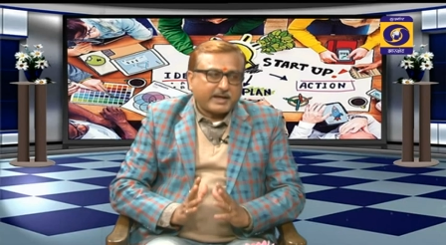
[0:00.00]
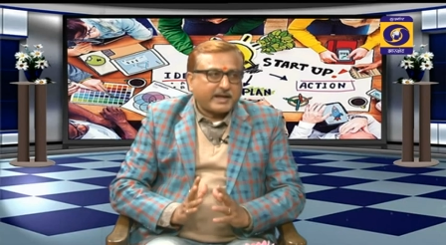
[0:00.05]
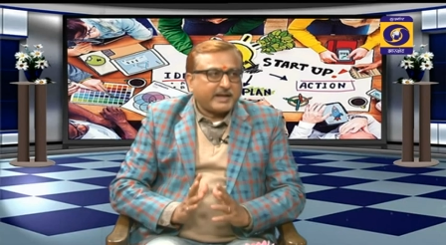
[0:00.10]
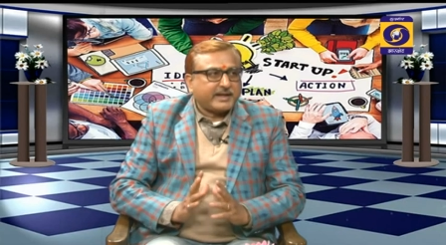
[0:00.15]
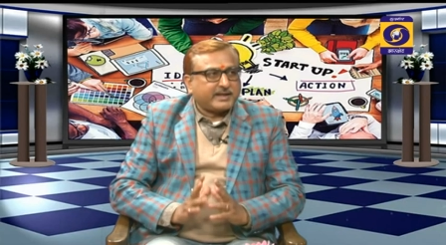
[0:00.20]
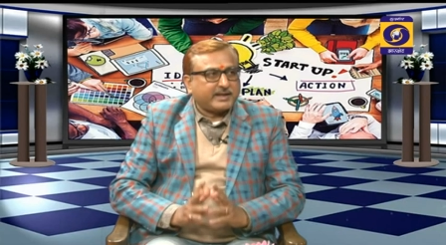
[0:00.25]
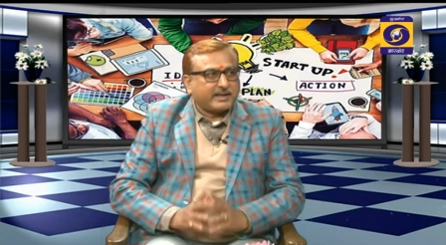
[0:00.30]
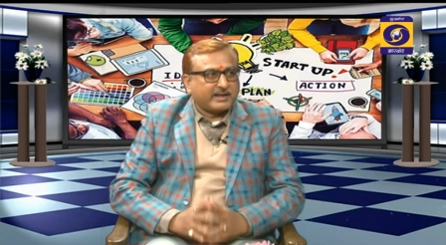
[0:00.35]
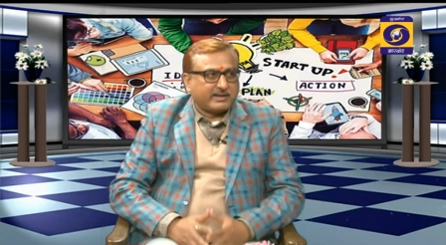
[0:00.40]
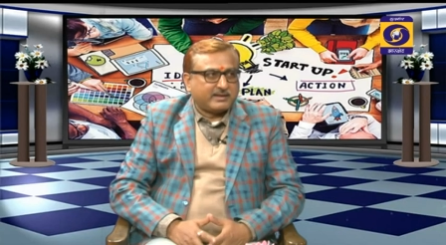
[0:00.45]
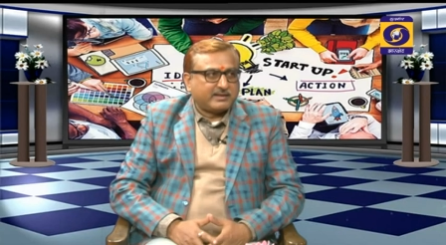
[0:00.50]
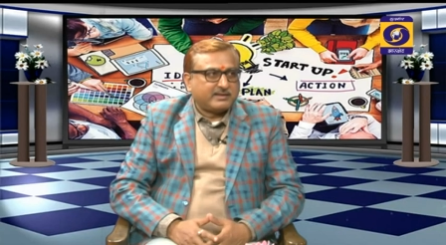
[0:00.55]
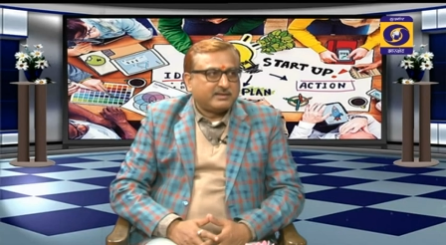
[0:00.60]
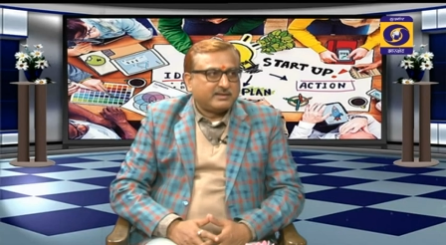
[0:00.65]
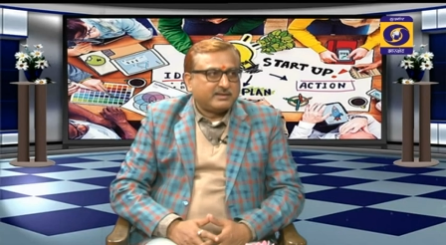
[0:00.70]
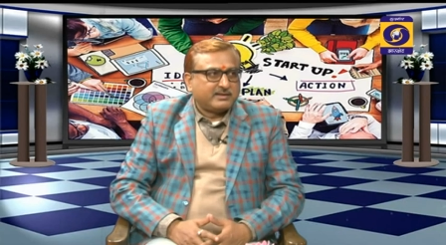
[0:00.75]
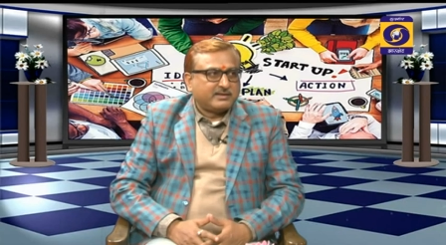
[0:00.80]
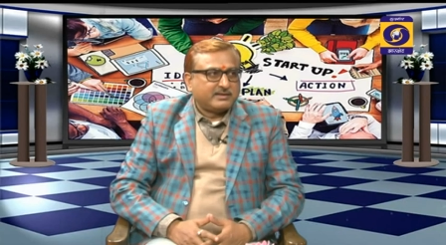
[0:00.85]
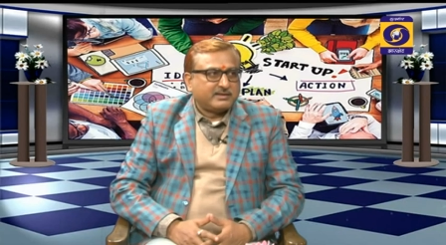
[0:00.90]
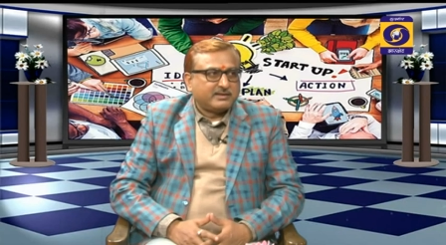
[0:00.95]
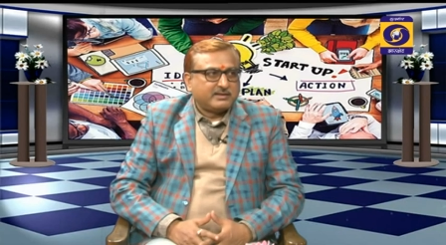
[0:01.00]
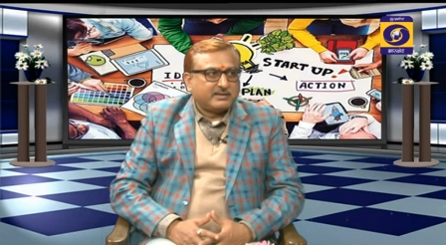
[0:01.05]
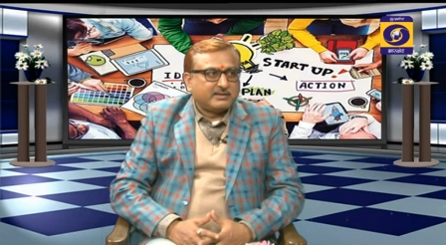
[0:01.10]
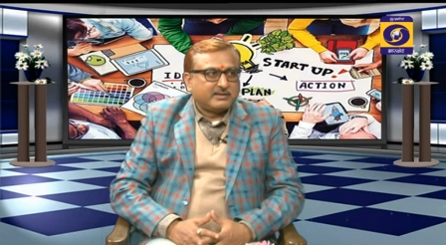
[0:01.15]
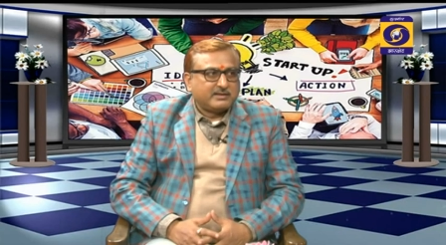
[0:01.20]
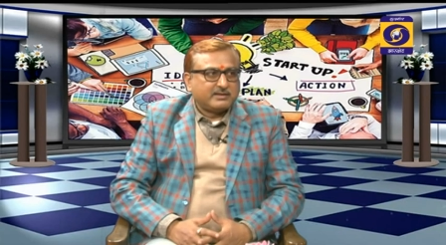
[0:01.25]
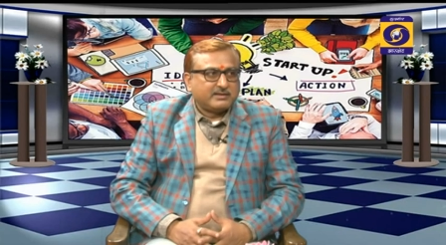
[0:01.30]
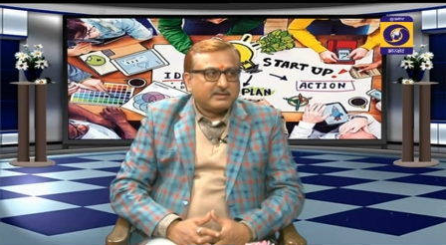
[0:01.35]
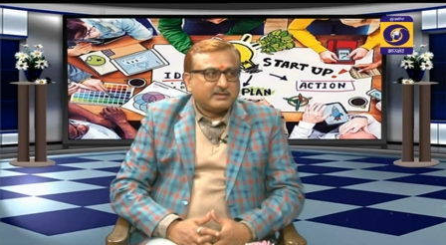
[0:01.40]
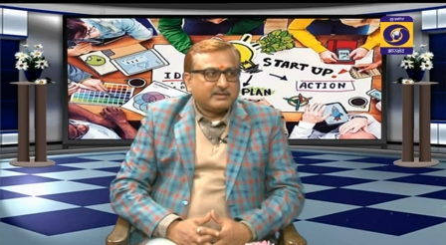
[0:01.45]
है क्या
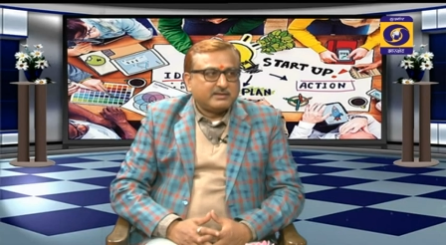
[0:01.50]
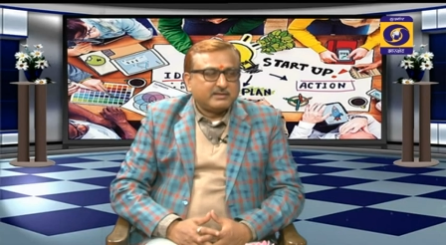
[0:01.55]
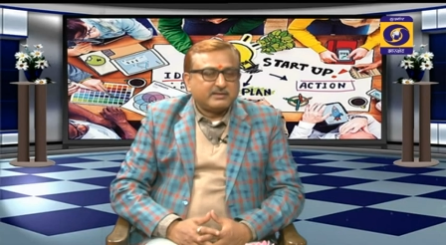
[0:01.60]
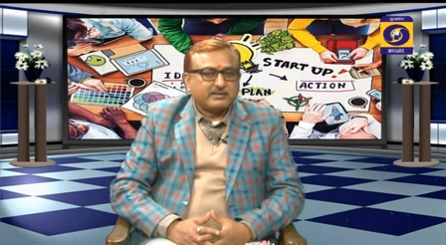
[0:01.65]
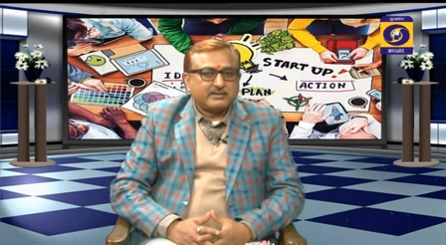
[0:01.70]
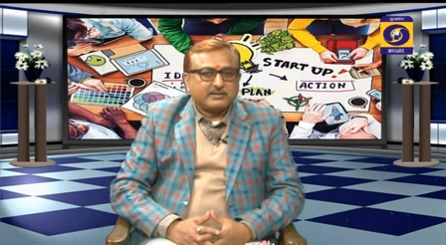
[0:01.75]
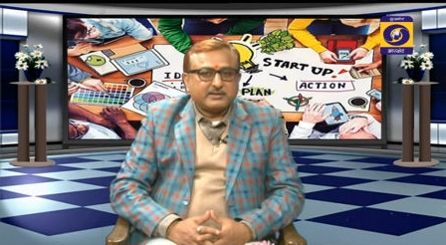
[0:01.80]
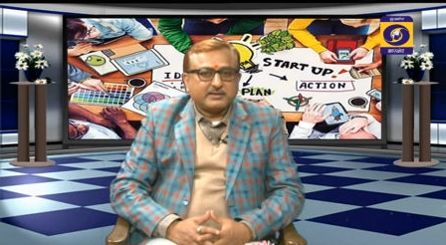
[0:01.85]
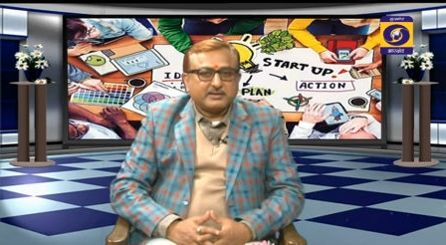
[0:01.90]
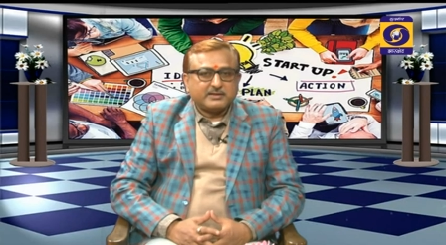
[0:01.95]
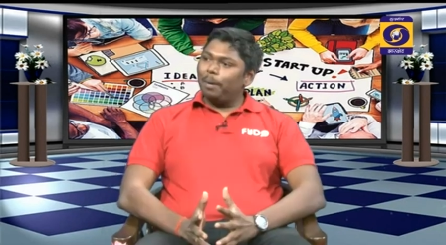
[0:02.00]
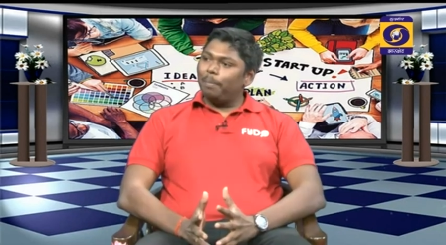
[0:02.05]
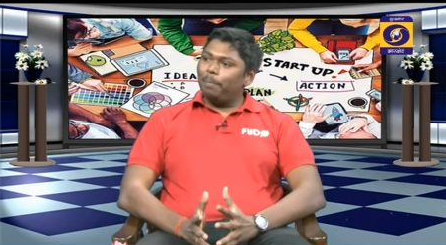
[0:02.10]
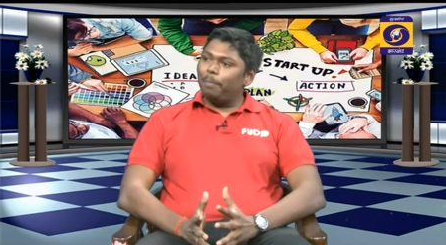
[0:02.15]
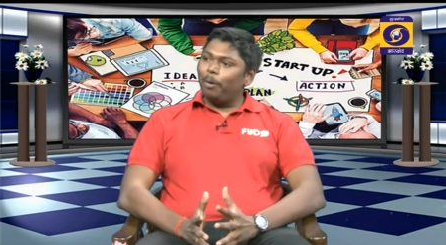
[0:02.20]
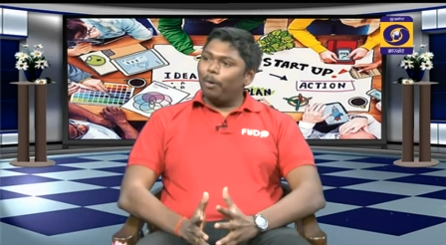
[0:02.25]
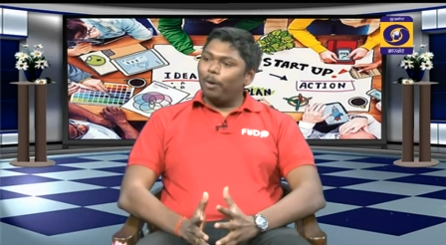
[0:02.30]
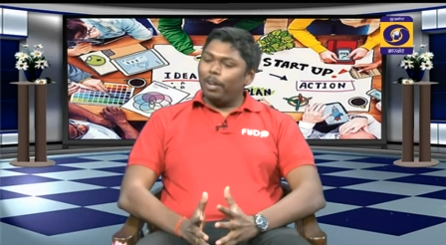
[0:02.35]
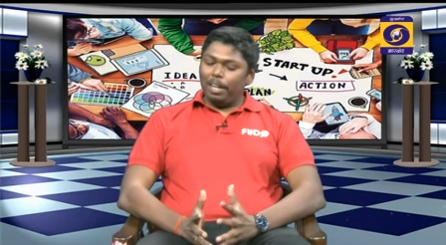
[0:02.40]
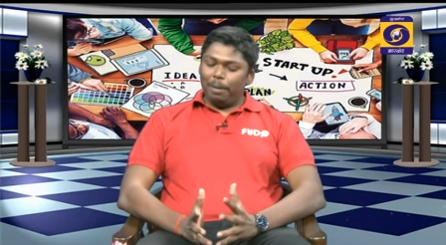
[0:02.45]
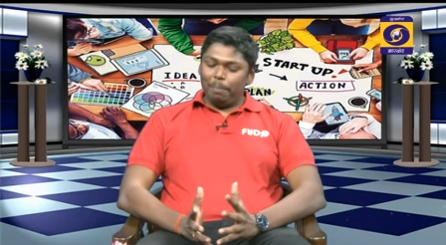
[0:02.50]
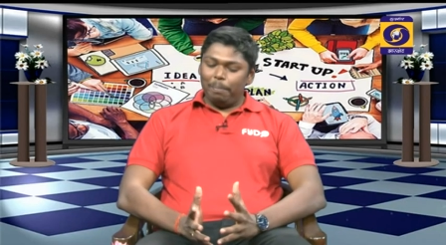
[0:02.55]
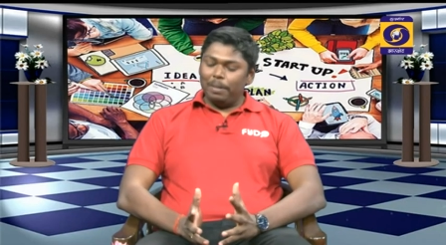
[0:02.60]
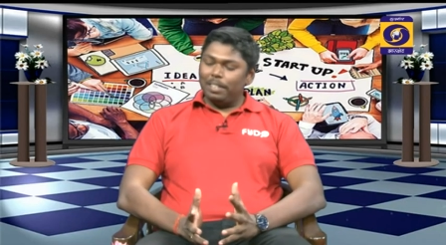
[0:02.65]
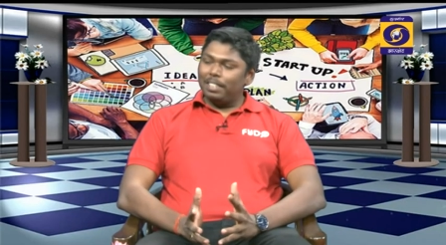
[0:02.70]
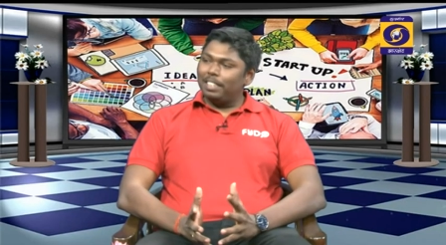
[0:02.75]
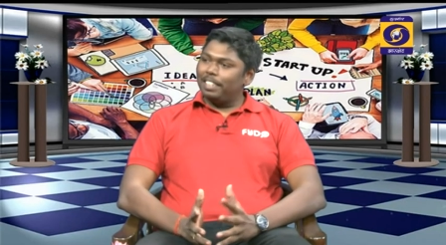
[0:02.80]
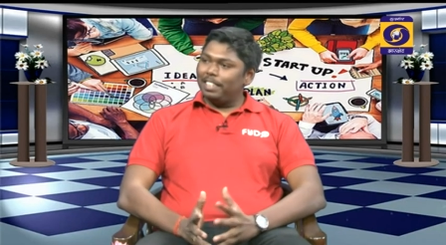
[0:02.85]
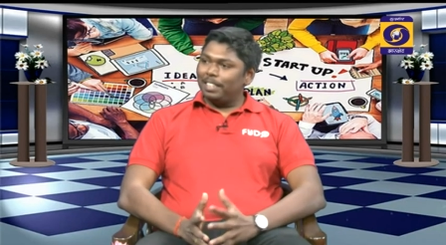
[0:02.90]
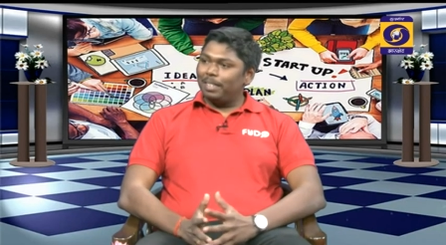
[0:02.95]
देखिए स्टार्टअप और एक
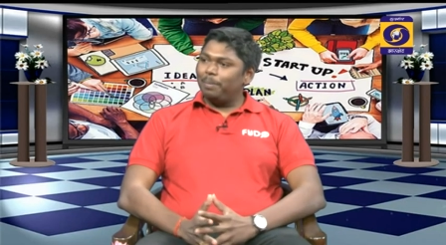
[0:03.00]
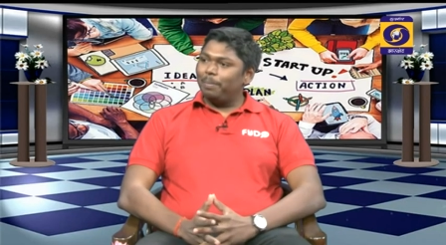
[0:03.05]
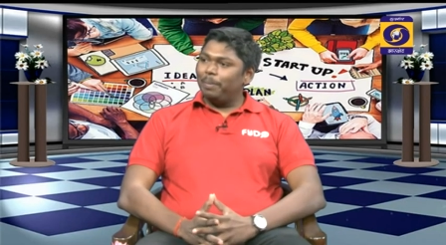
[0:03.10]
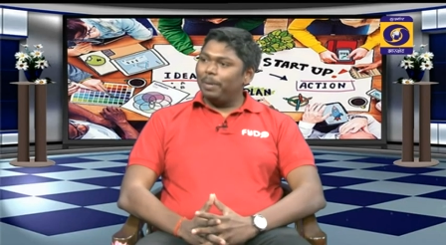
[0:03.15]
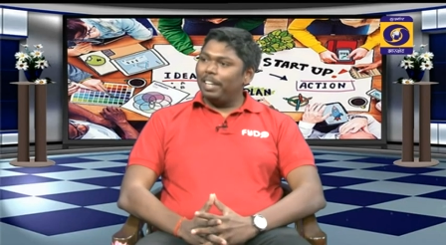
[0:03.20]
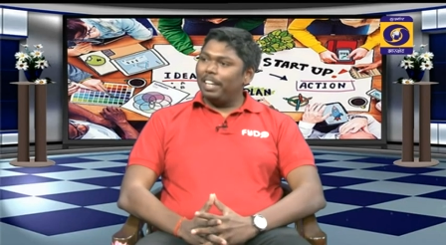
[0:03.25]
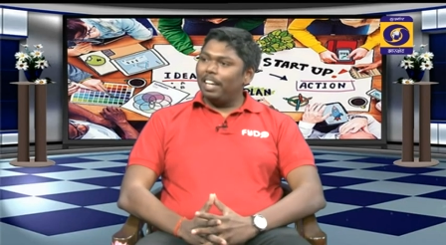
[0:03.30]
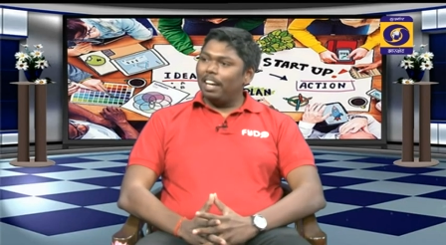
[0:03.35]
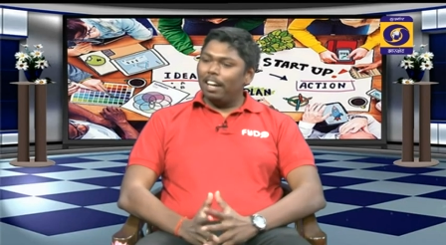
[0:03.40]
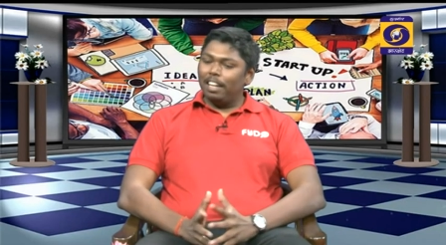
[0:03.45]
बिजनेस में